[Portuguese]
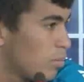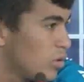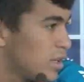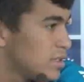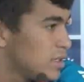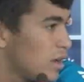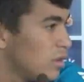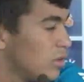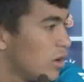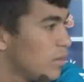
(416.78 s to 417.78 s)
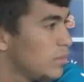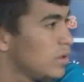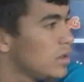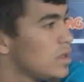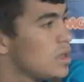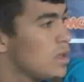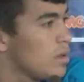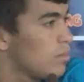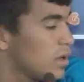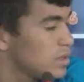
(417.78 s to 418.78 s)
potencial enorme.
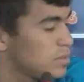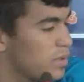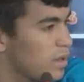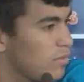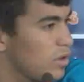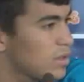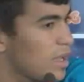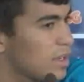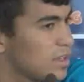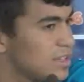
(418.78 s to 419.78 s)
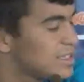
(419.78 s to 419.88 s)
Mas espero voltar aqui,